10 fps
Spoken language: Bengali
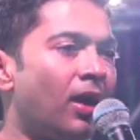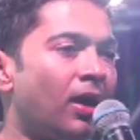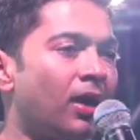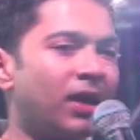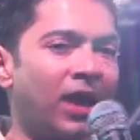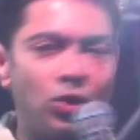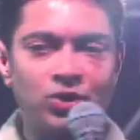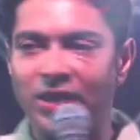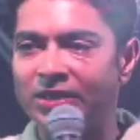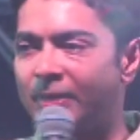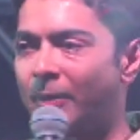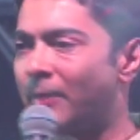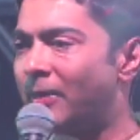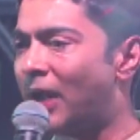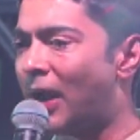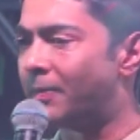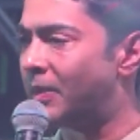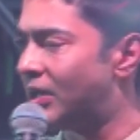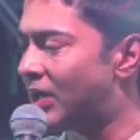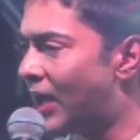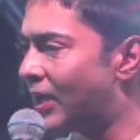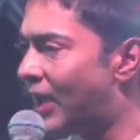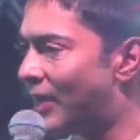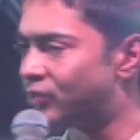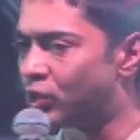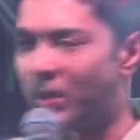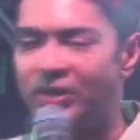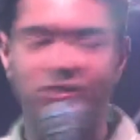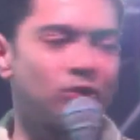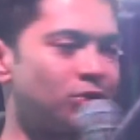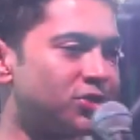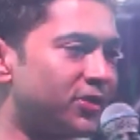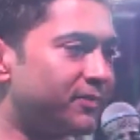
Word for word: কেউ জানতে পারবে না আপনি কার নাম সুপারিশ করছেন